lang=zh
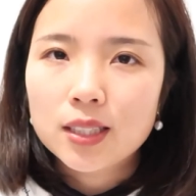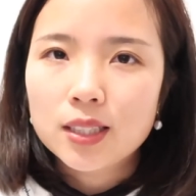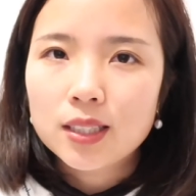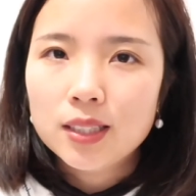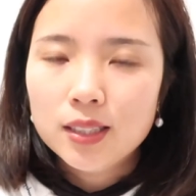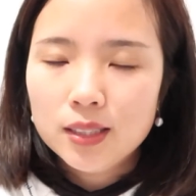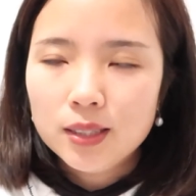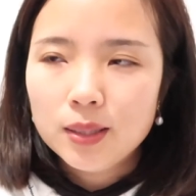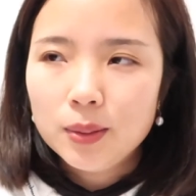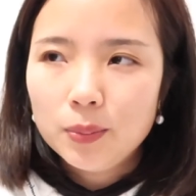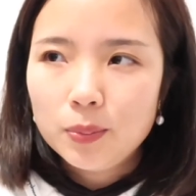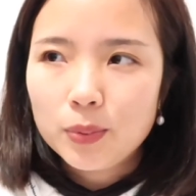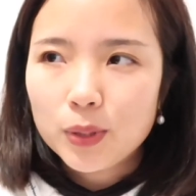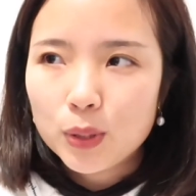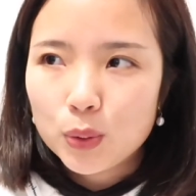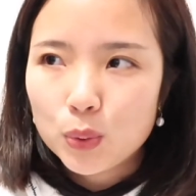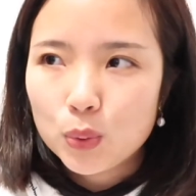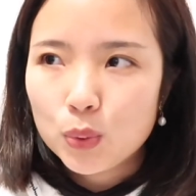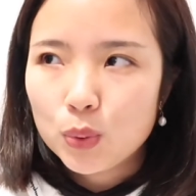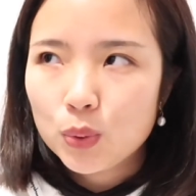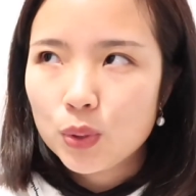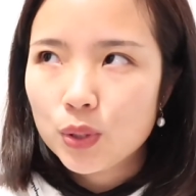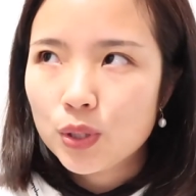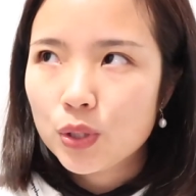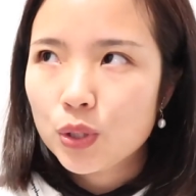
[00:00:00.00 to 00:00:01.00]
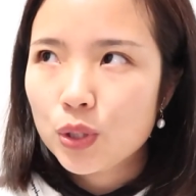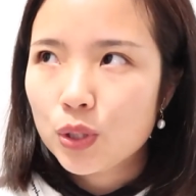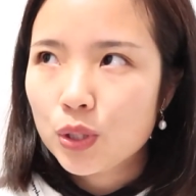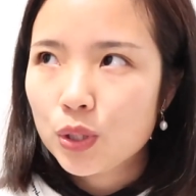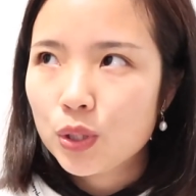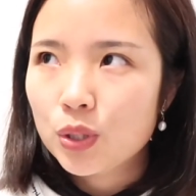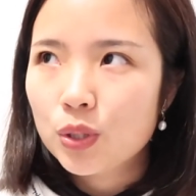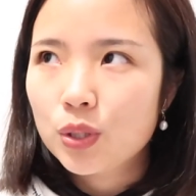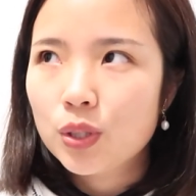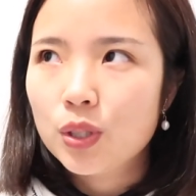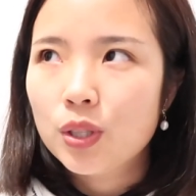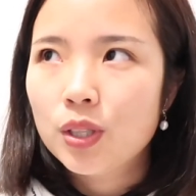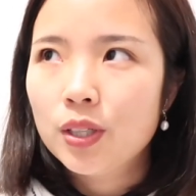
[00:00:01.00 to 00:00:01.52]
呃必须的
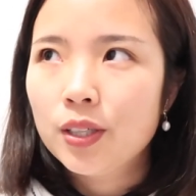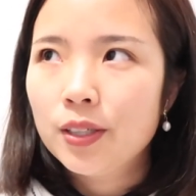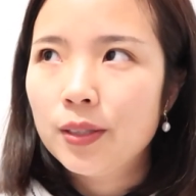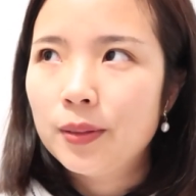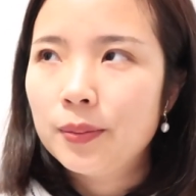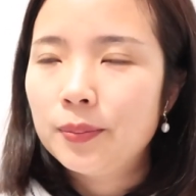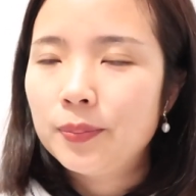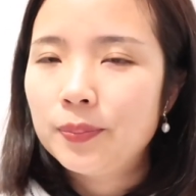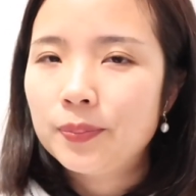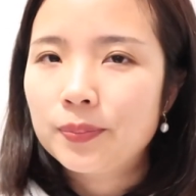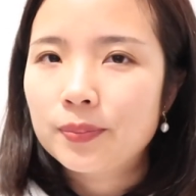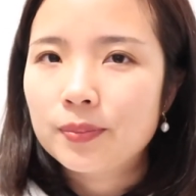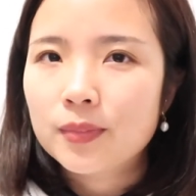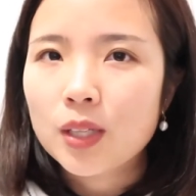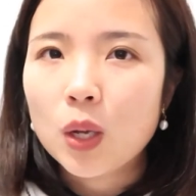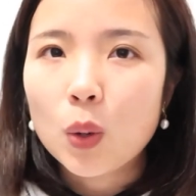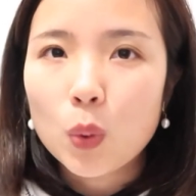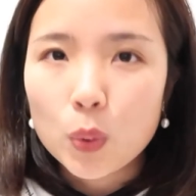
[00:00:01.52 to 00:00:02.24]
是，嗯，